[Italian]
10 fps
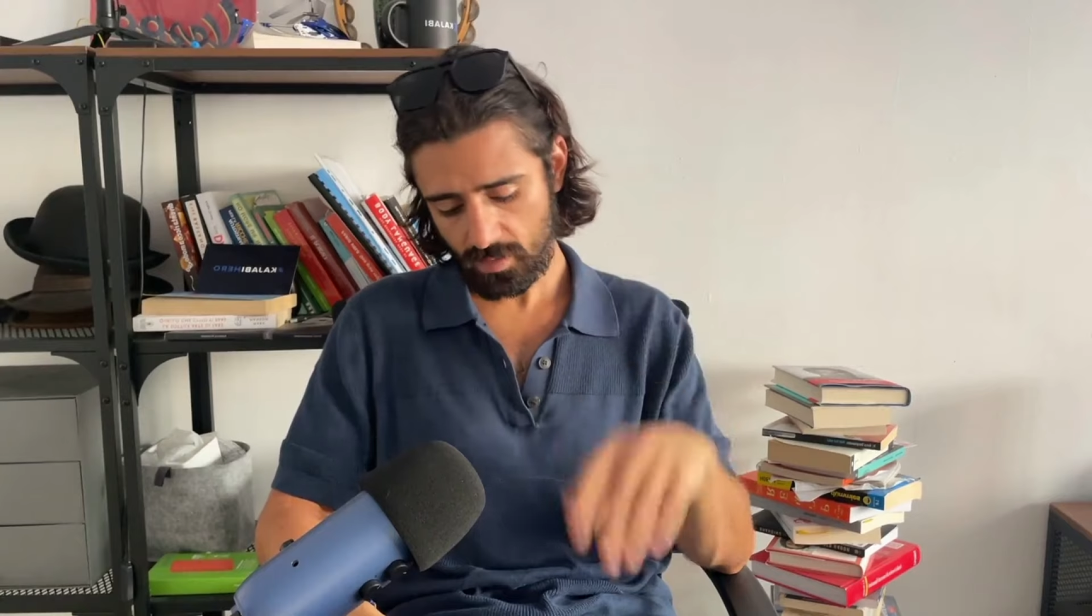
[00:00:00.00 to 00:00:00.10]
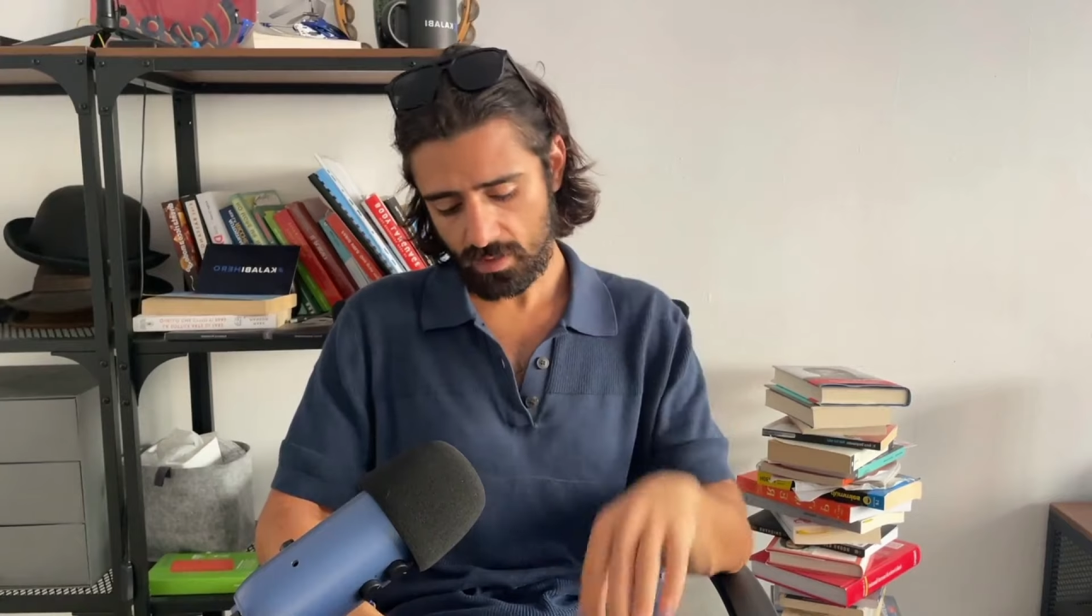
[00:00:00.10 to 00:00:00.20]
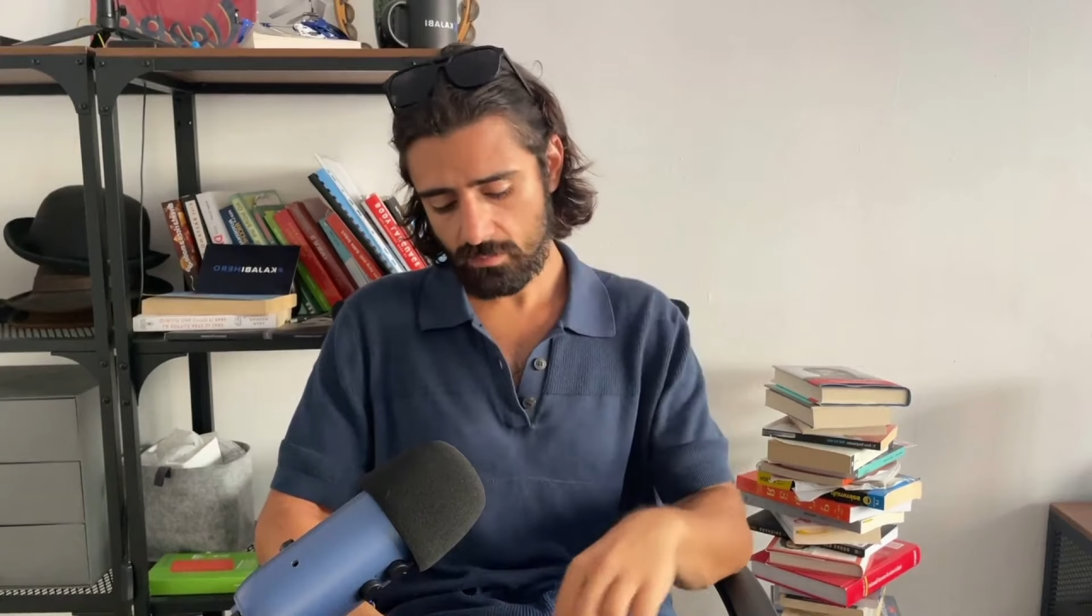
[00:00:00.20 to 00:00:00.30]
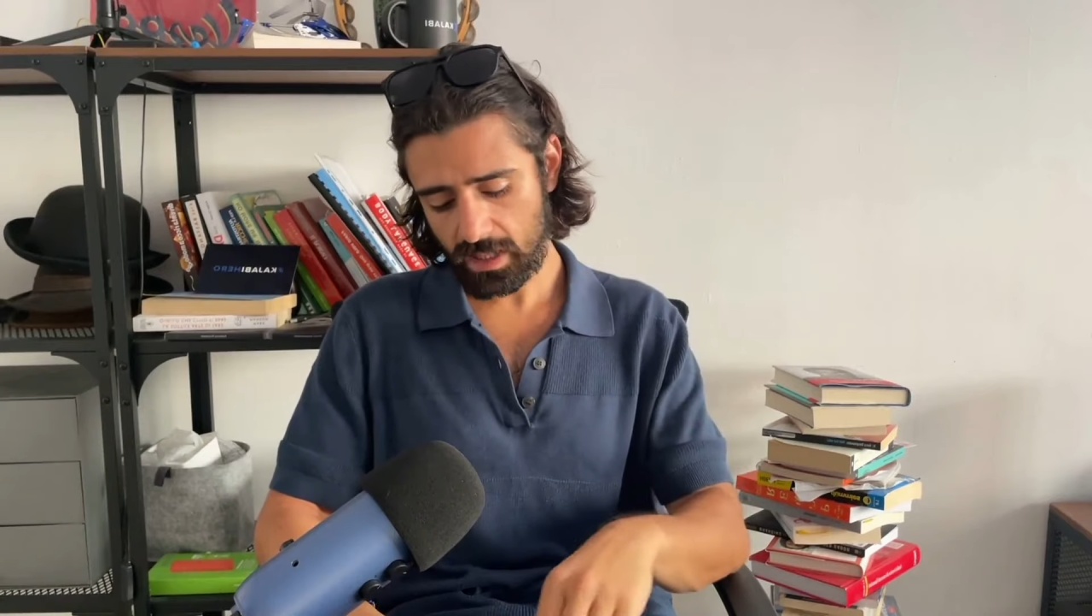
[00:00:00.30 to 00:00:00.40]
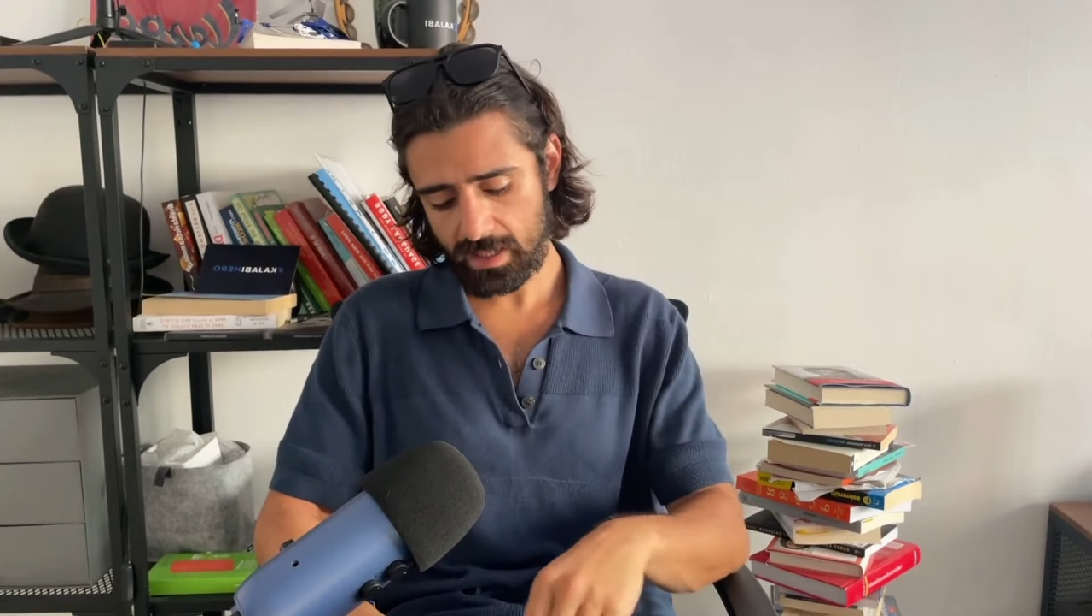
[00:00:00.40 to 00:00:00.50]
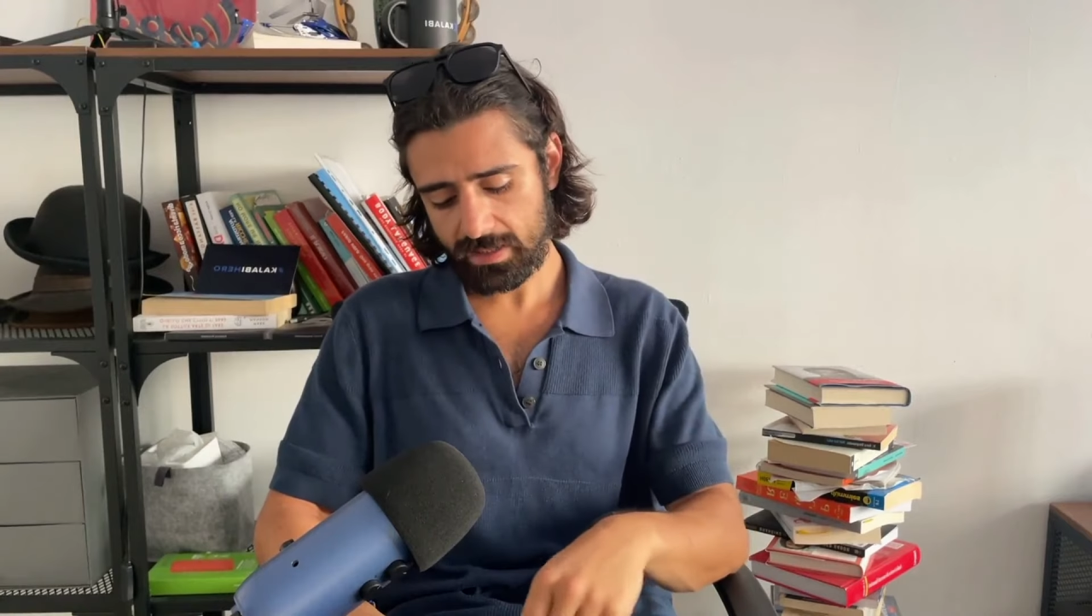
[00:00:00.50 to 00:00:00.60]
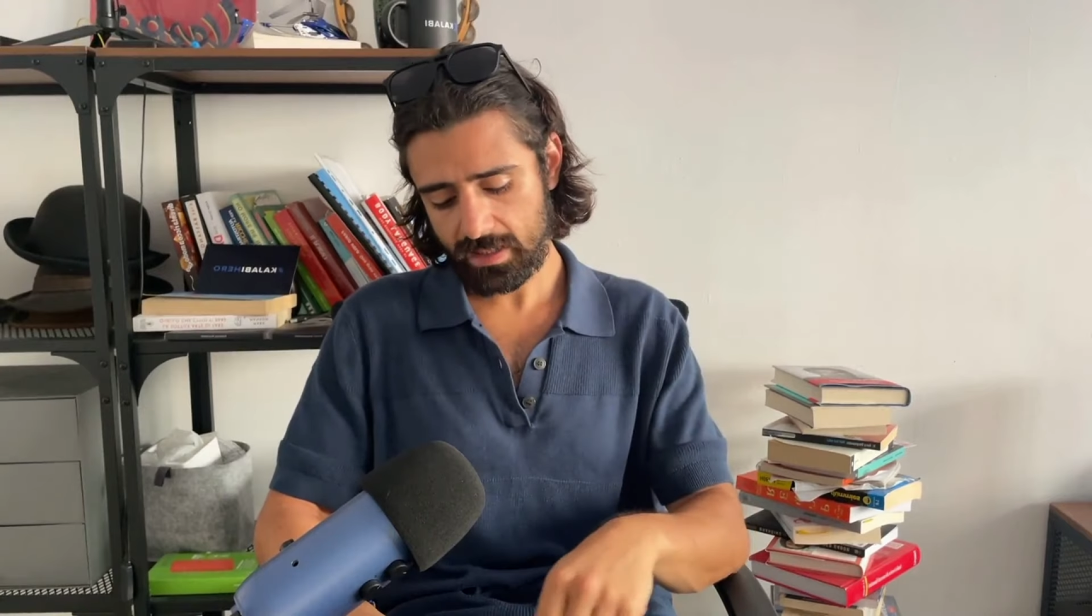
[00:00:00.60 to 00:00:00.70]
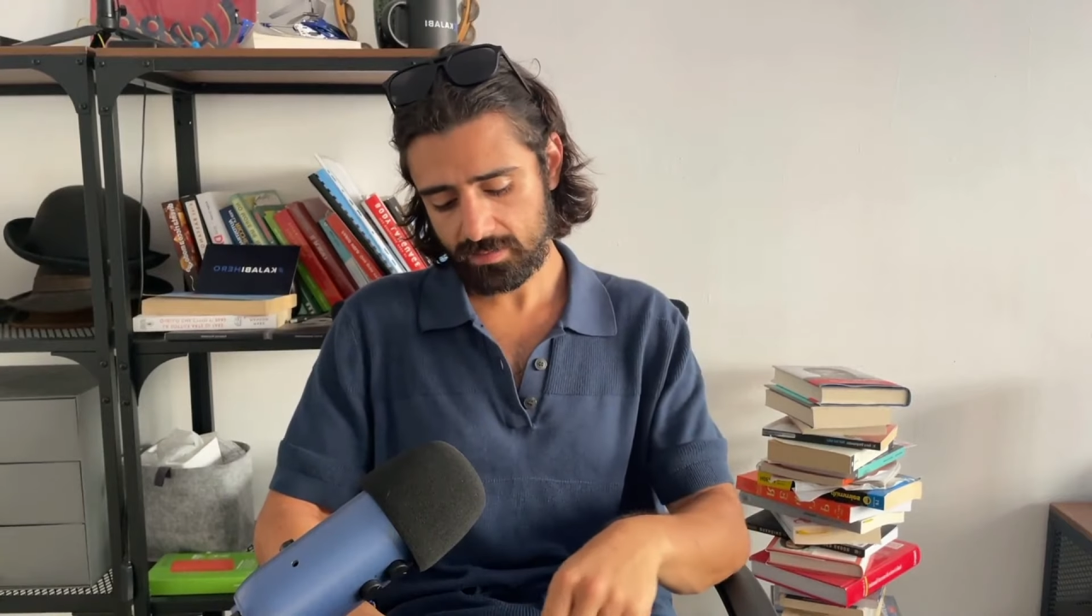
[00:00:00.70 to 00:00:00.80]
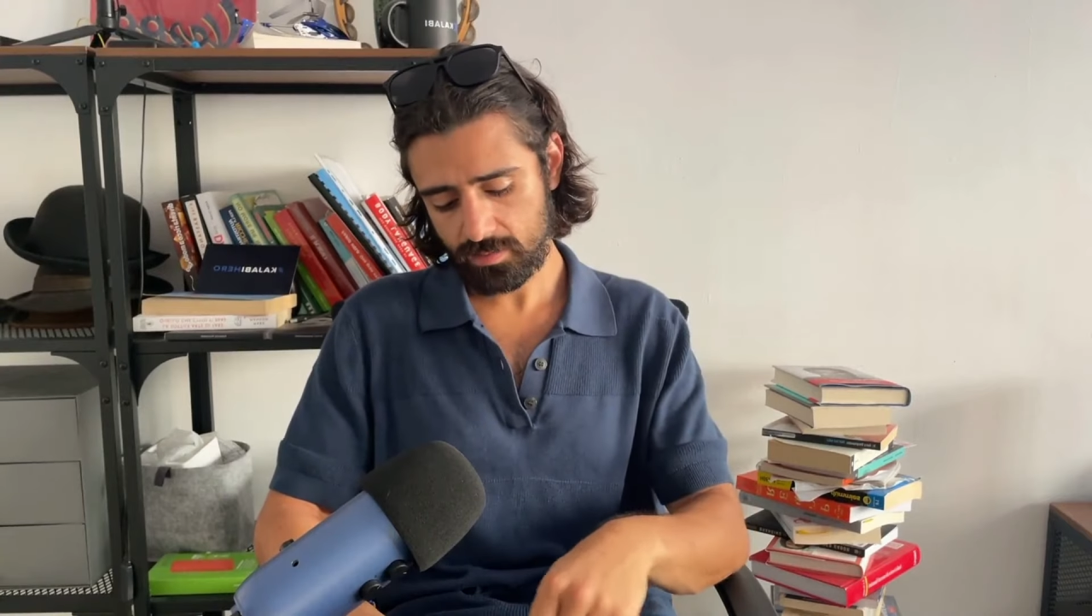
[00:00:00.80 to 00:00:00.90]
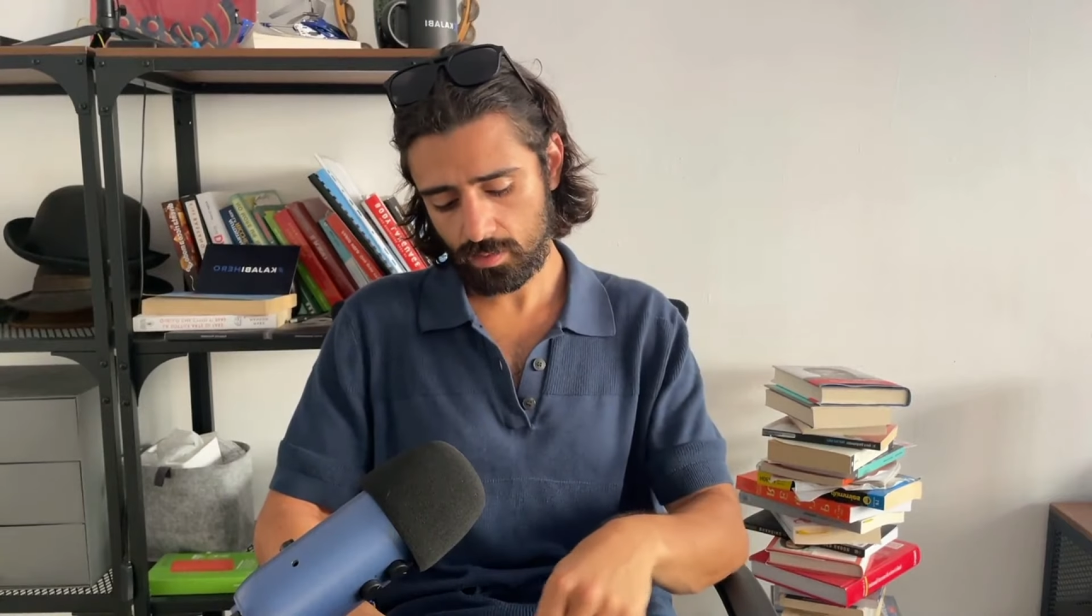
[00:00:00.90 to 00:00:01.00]
magari
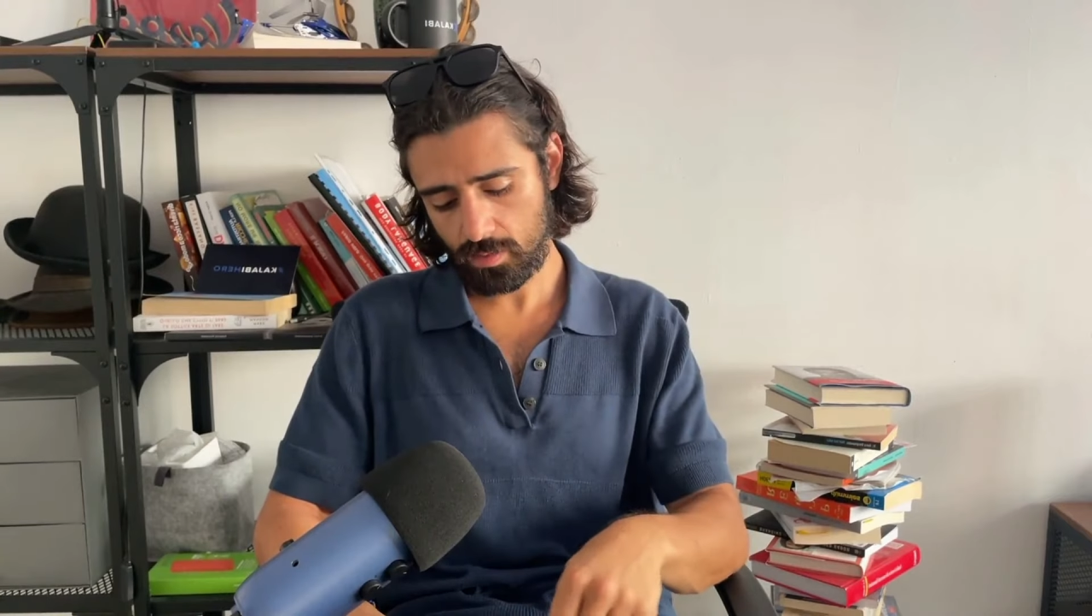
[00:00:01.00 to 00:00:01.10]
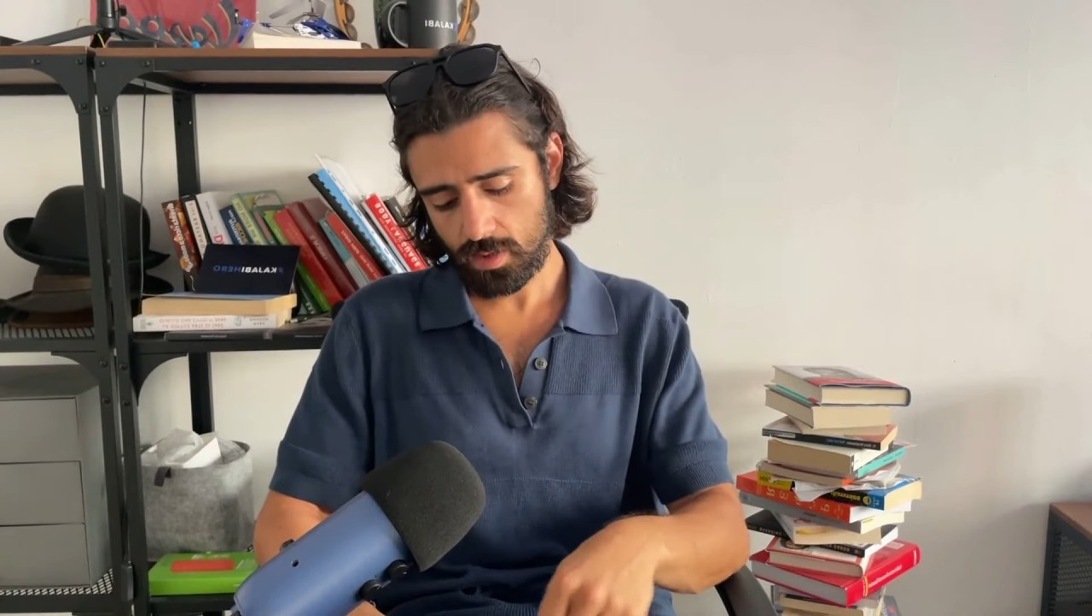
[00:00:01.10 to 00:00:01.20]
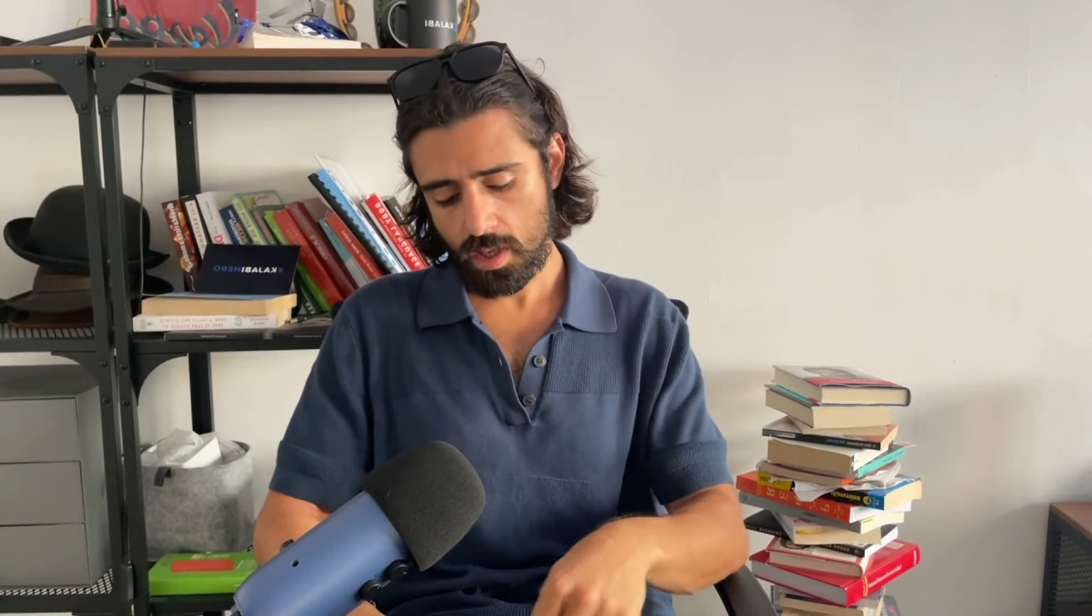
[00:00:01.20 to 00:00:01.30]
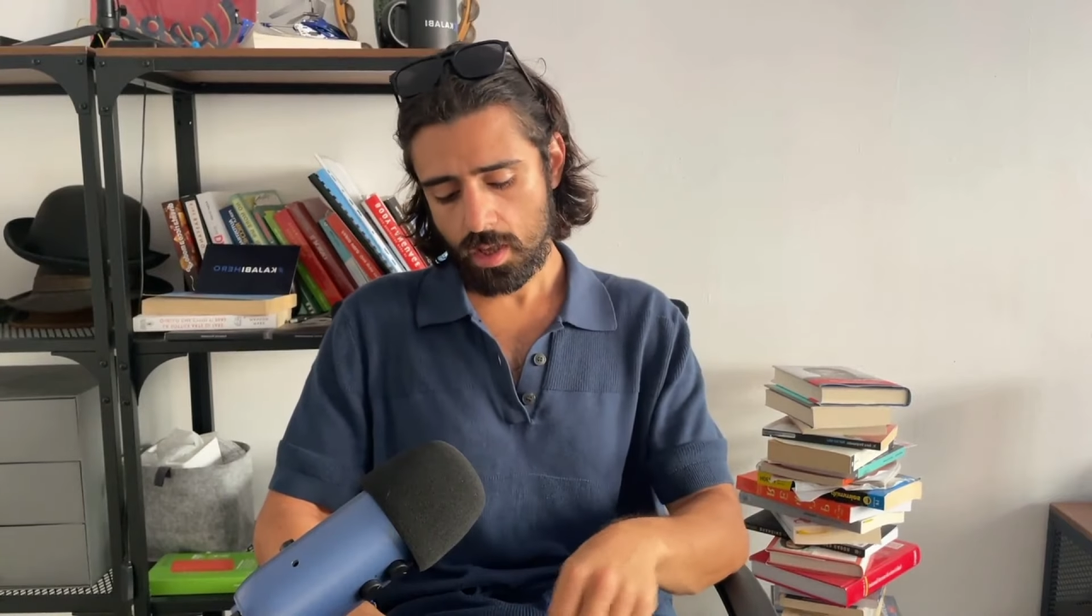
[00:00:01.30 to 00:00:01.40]
adesso